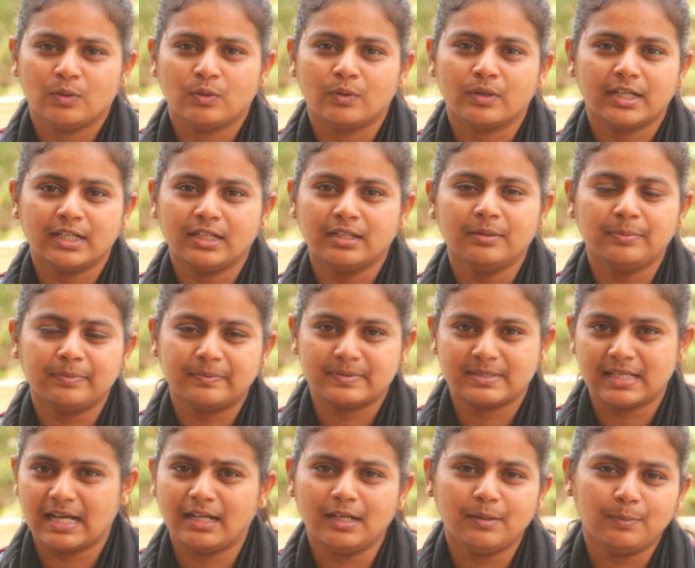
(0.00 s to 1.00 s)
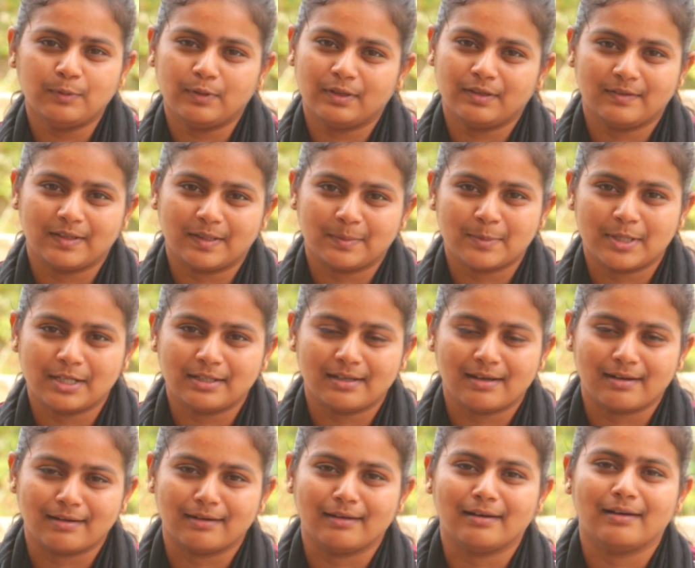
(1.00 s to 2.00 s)
உங்ககிட்ட சண்டை போட
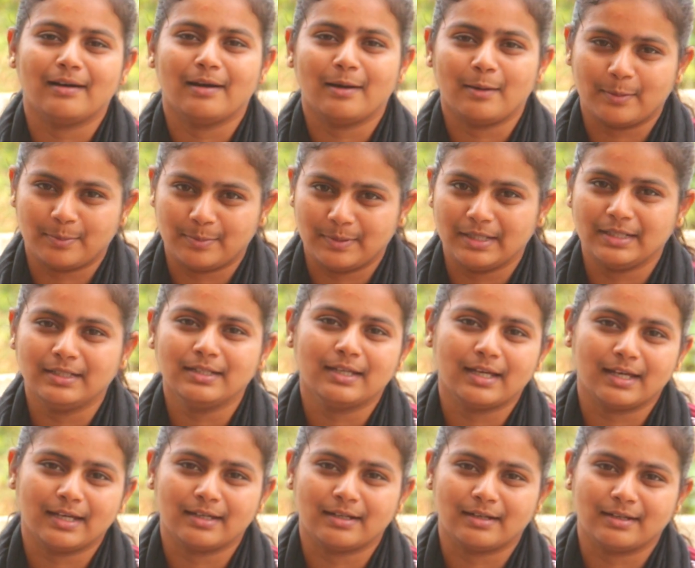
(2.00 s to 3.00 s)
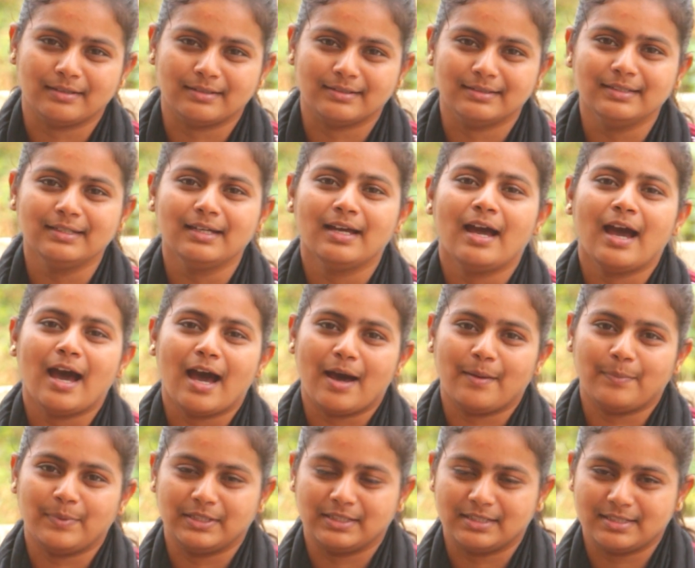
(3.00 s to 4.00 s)
வரமாட்டாங்களா அப்படின்னு கேட்குறாரு
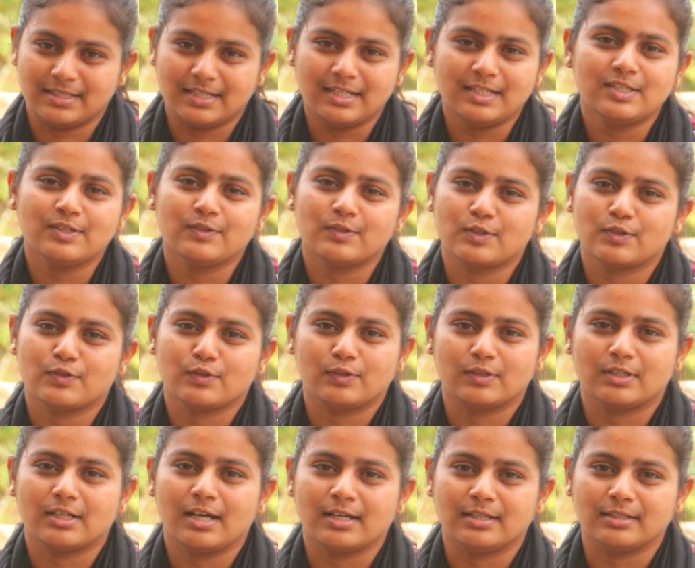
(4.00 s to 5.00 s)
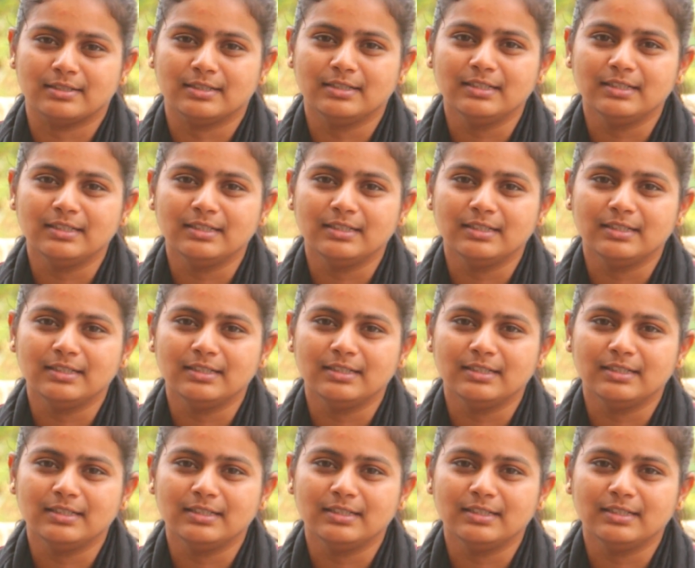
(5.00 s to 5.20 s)
அப்போ இந்த ஜெயிச்சவர் சொல்கிறாரு